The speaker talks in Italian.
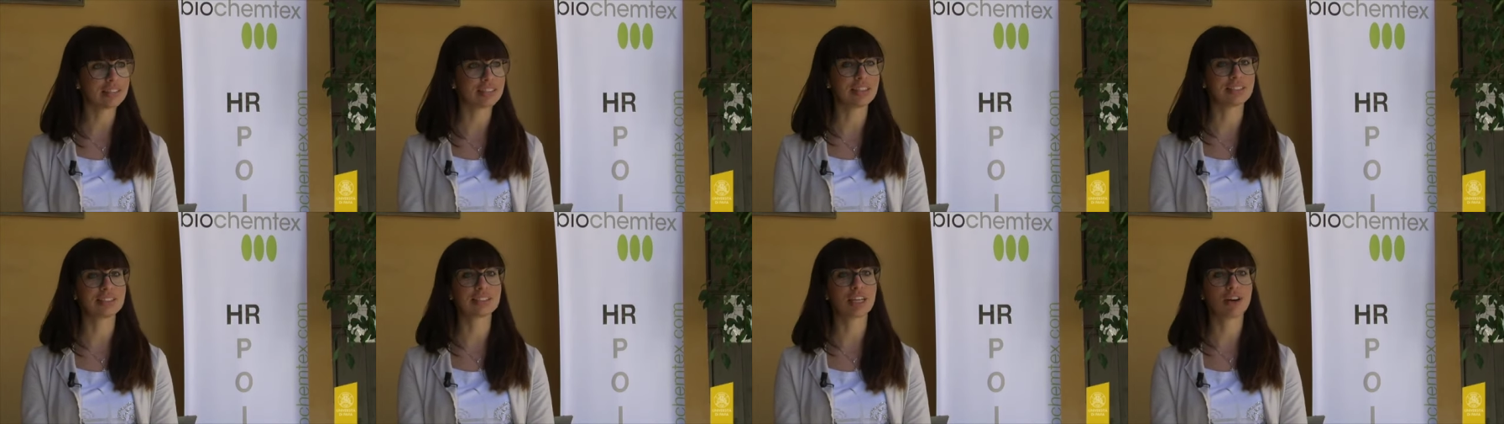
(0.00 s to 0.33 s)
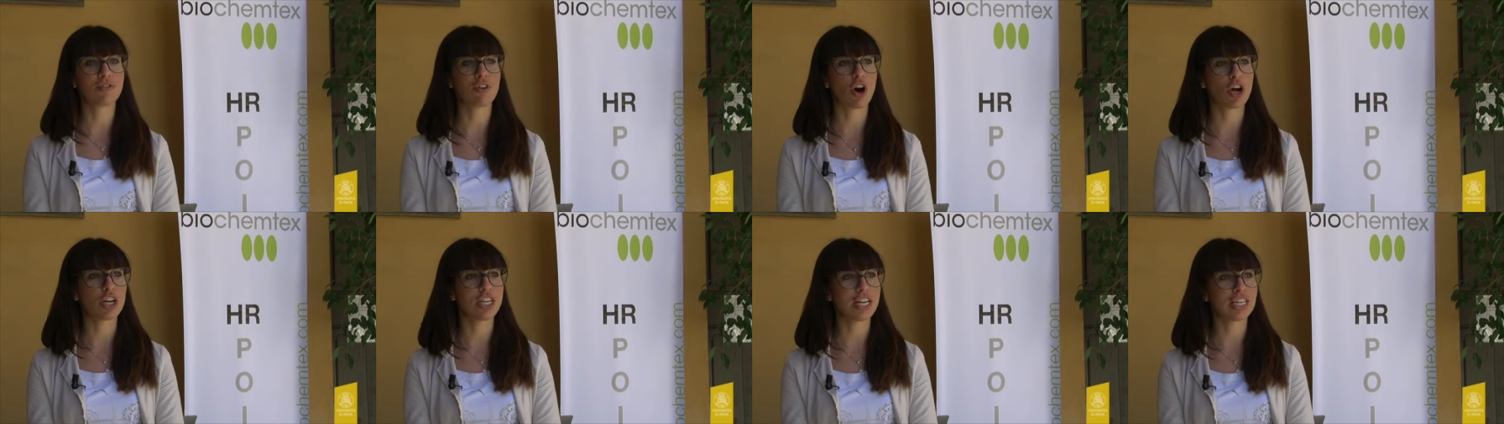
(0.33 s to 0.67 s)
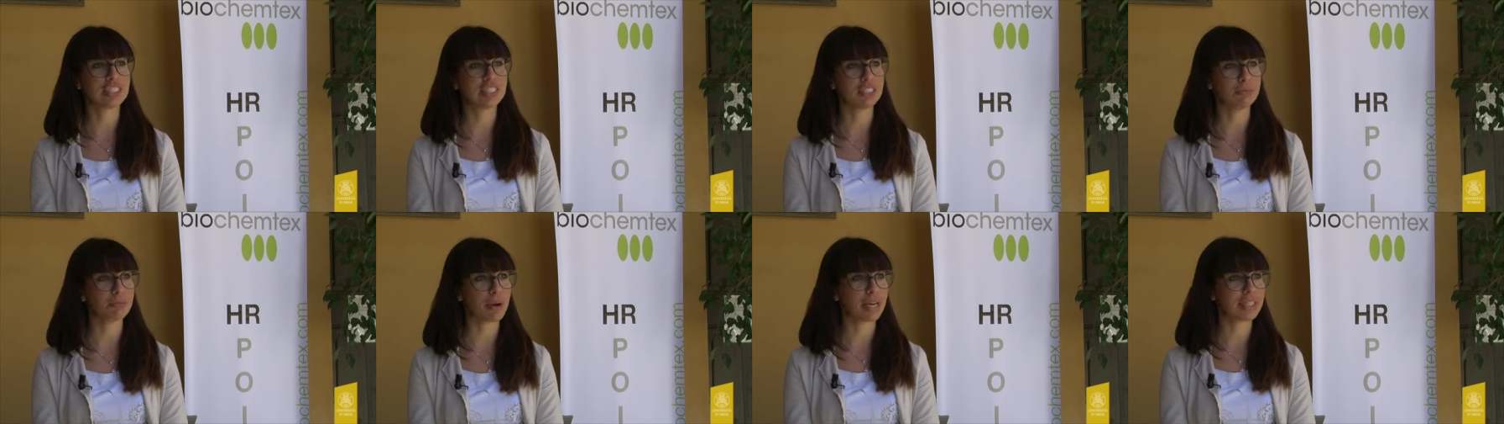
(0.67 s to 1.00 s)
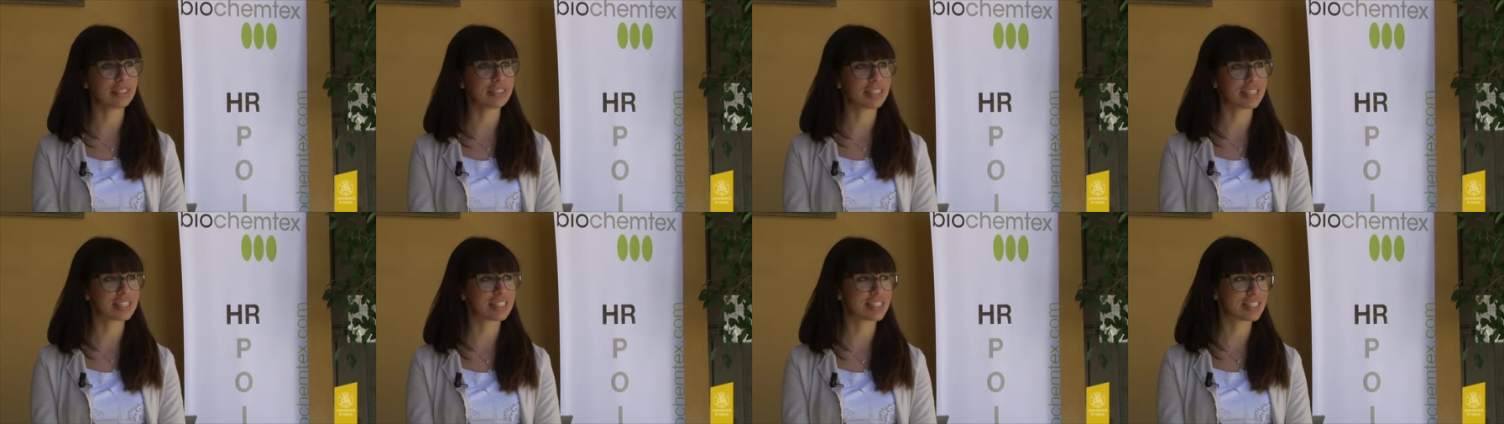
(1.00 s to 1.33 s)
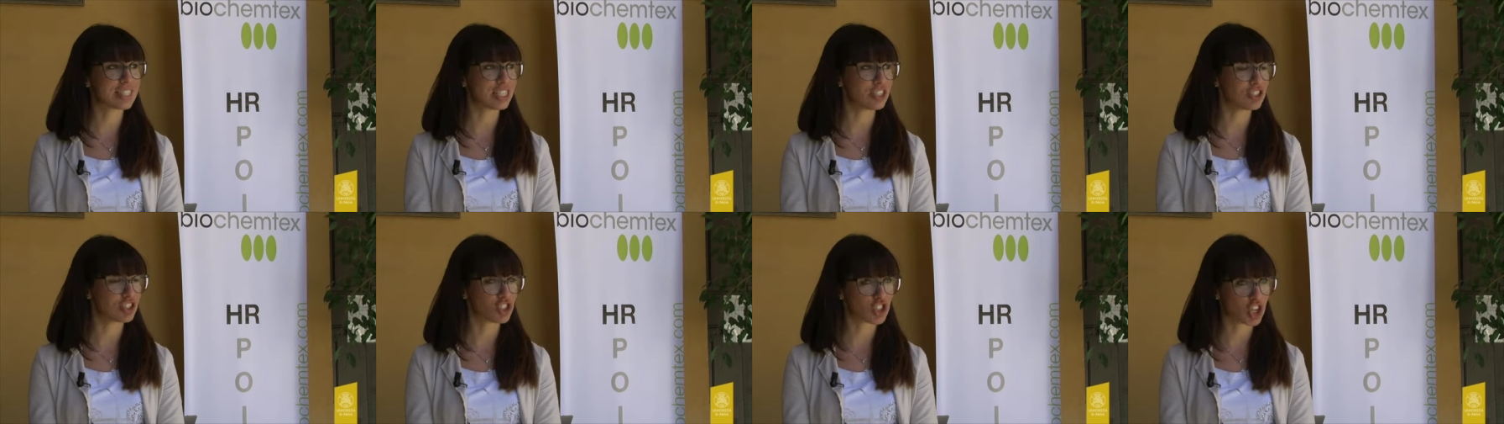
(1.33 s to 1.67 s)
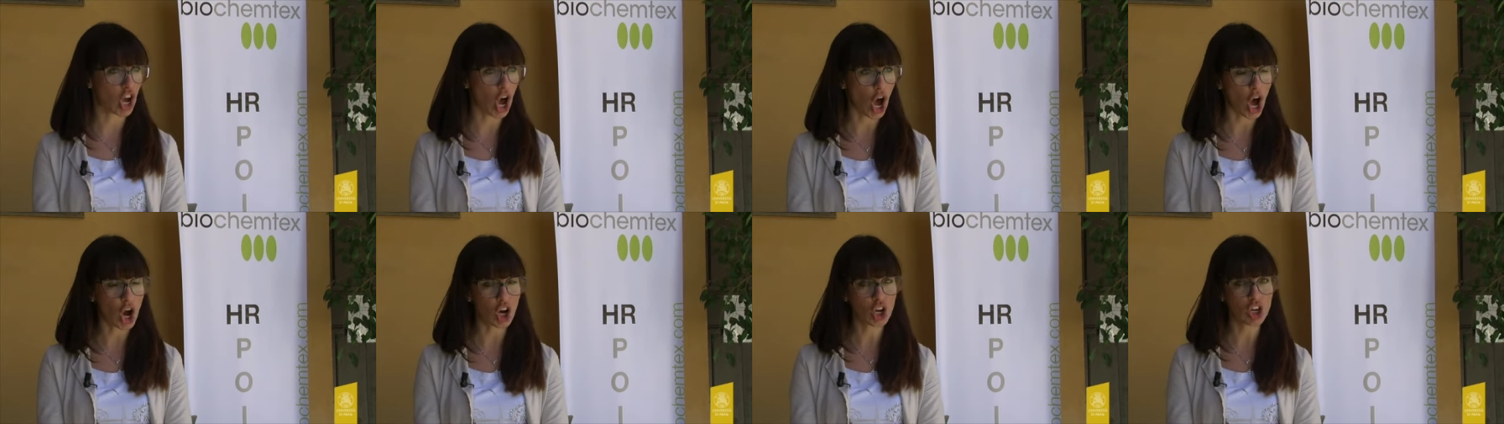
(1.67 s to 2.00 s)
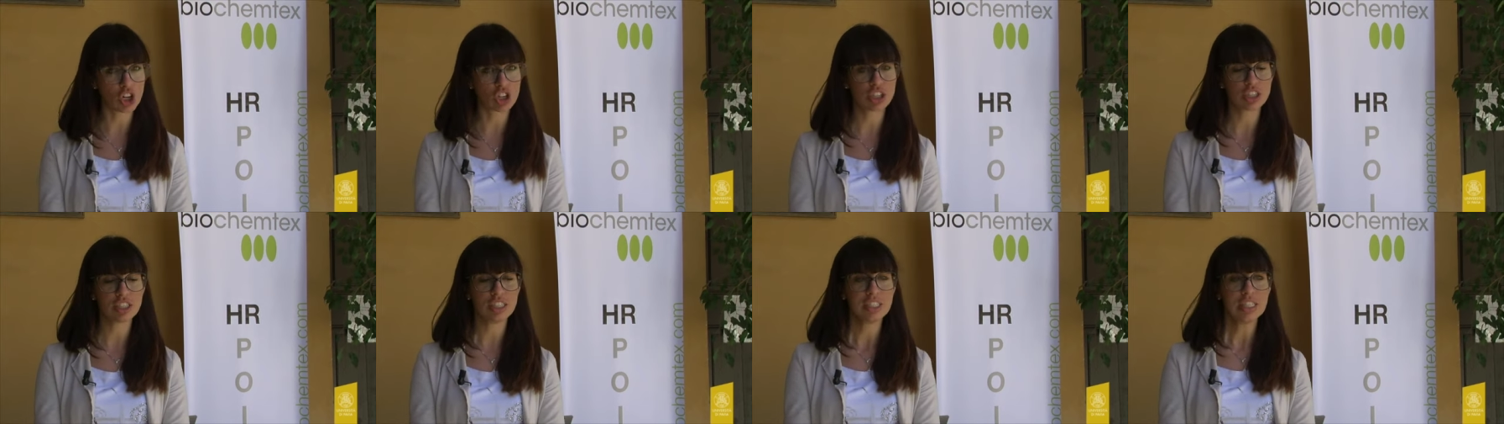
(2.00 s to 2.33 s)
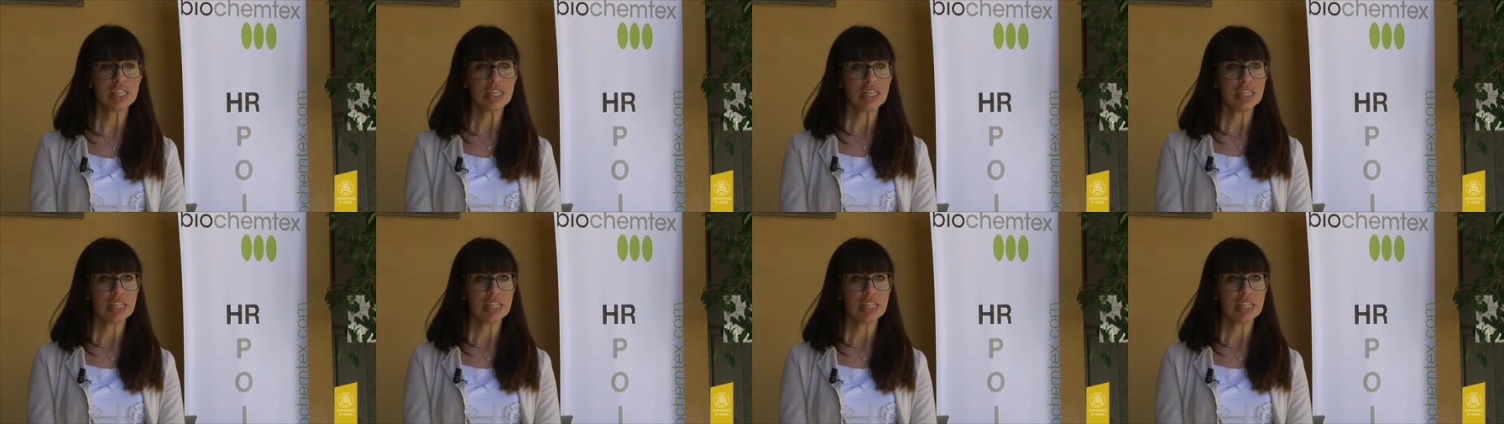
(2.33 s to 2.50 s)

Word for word: tanta voglia di mettersi in gioco,